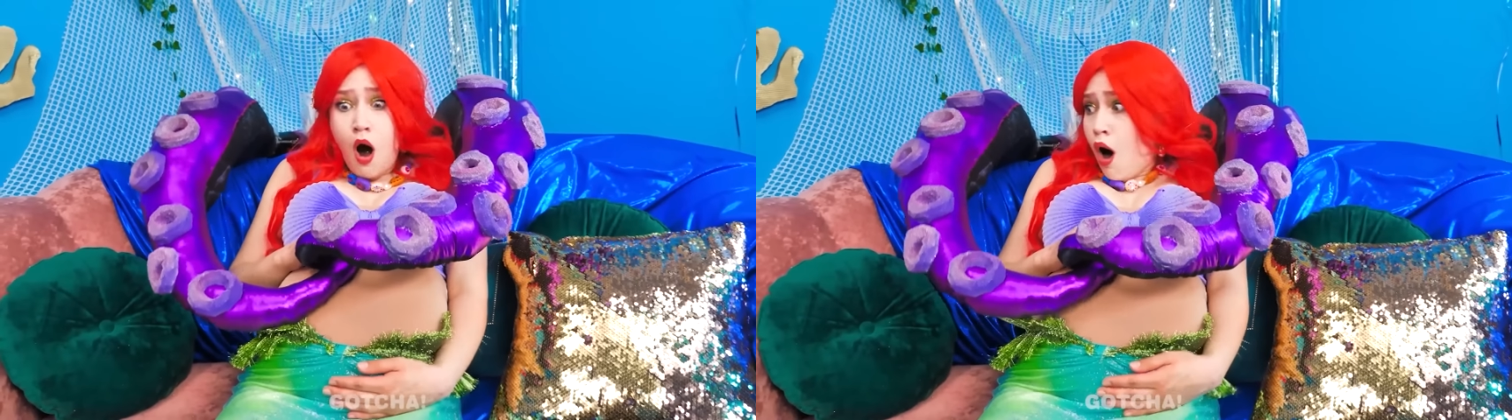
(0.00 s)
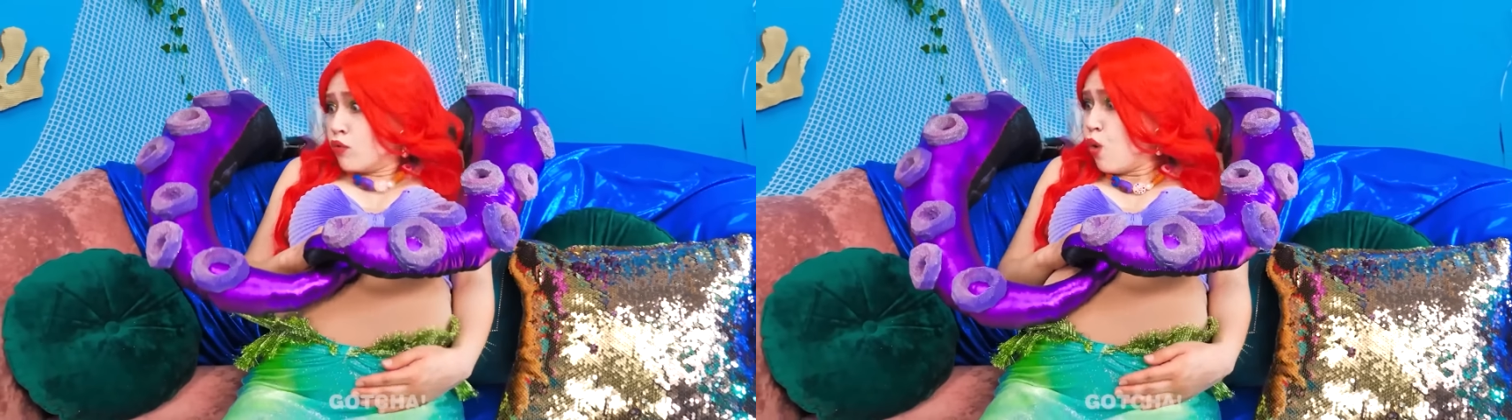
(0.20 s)

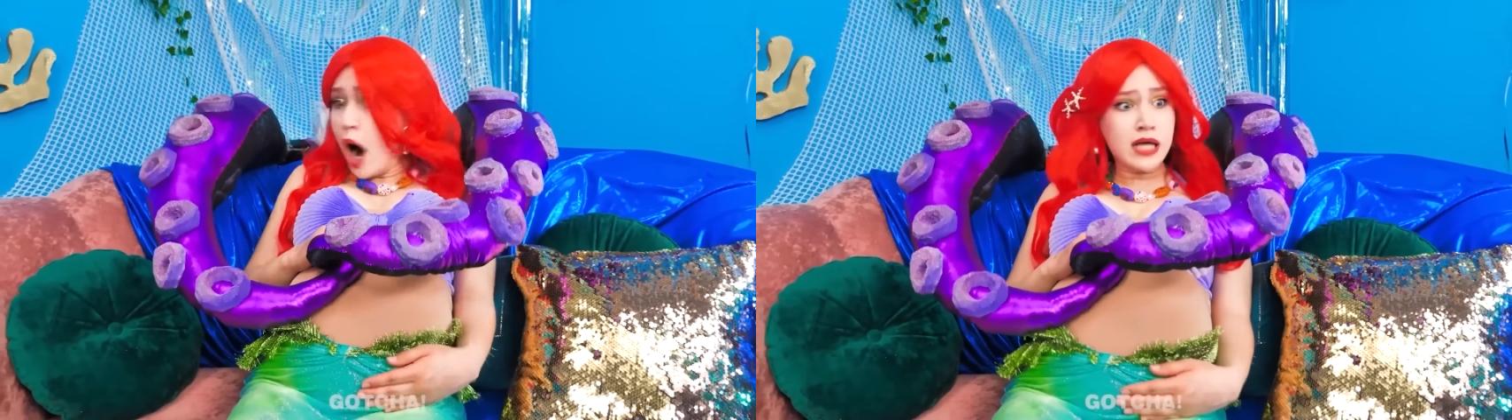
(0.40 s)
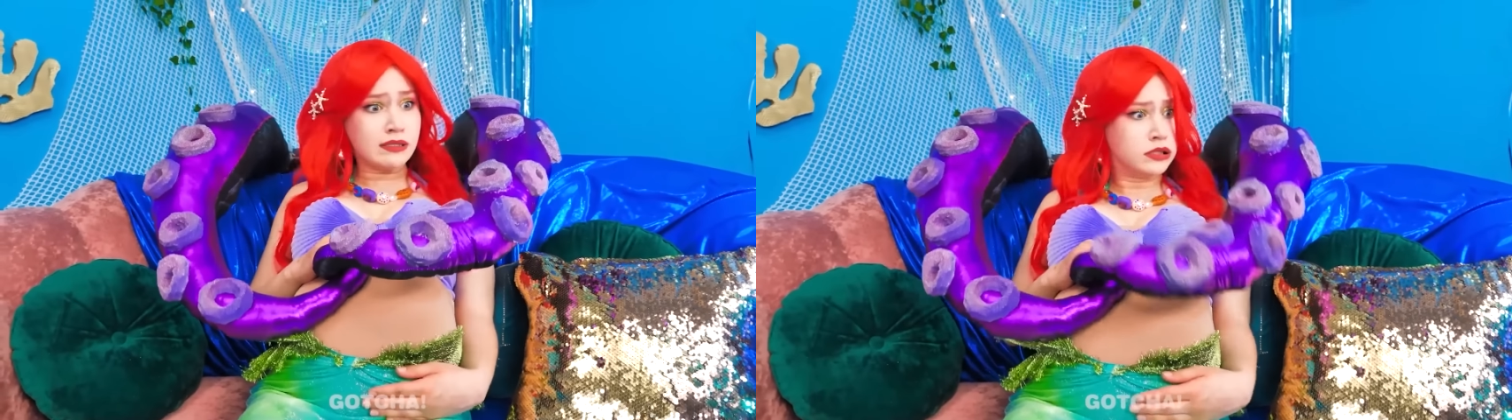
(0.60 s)
Dari
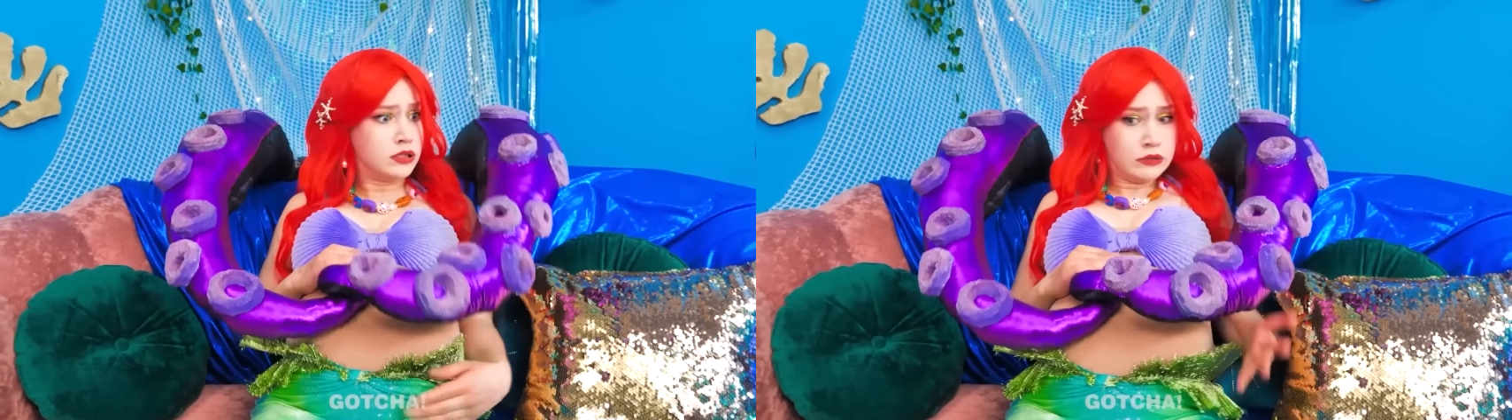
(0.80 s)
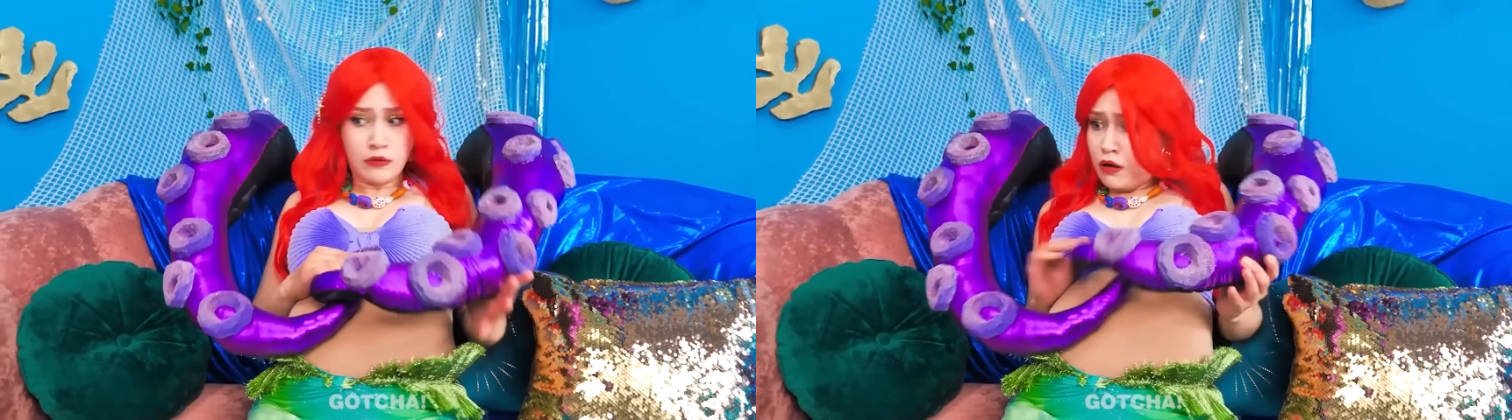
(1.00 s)
mana asal
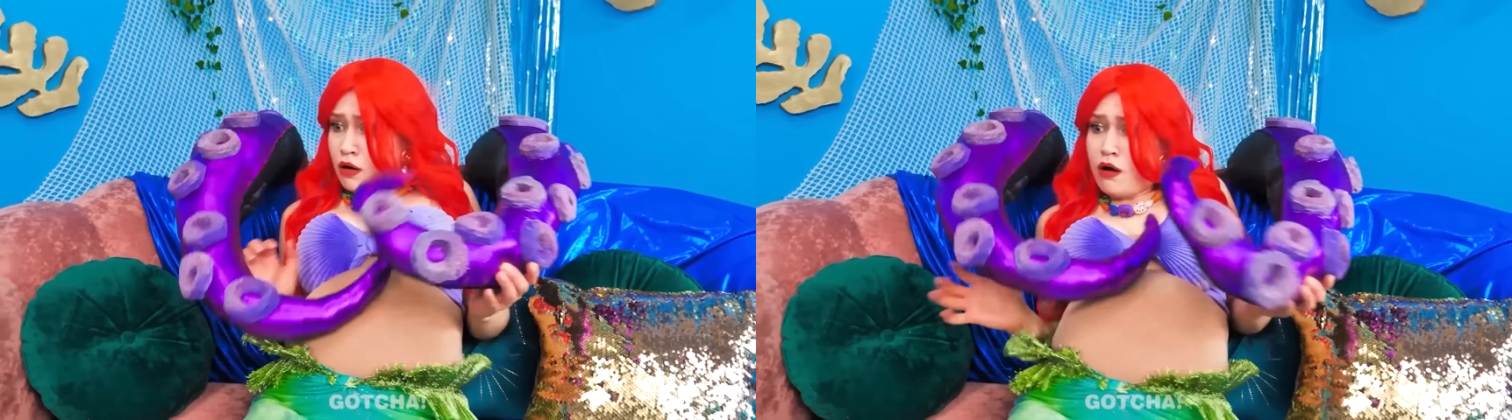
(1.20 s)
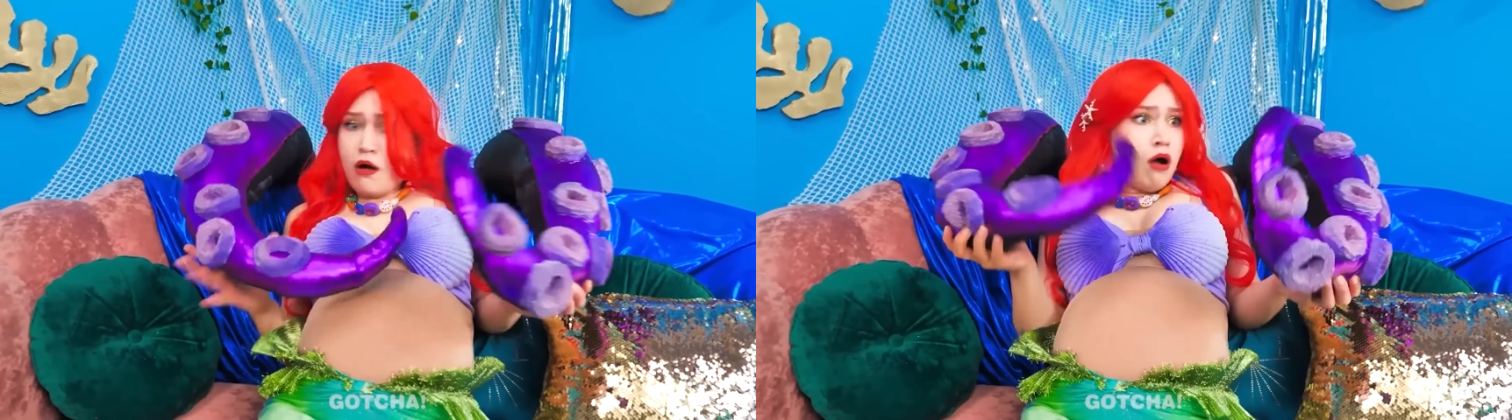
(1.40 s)
tentakel
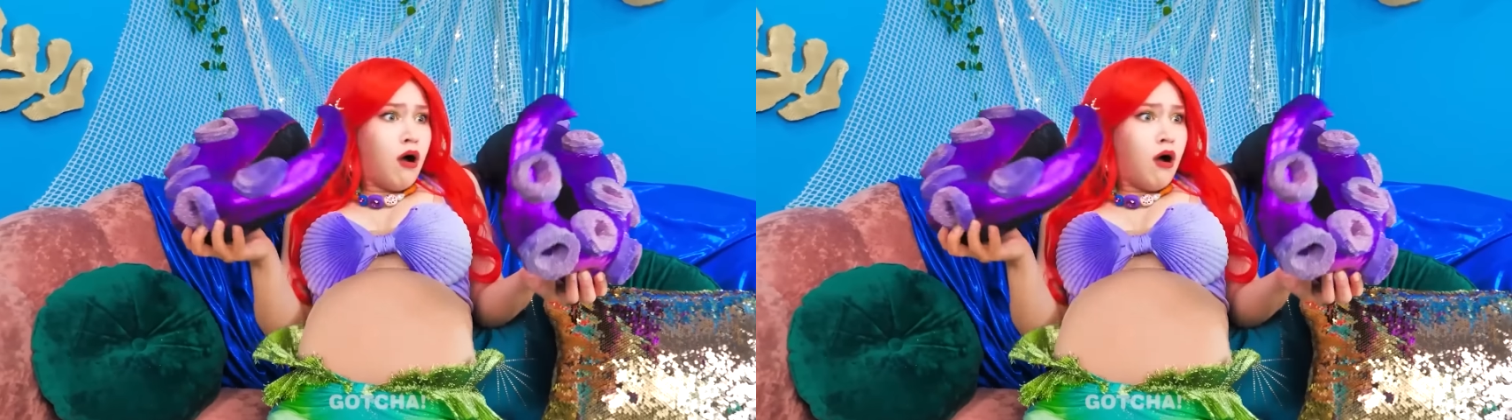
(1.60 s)
ini?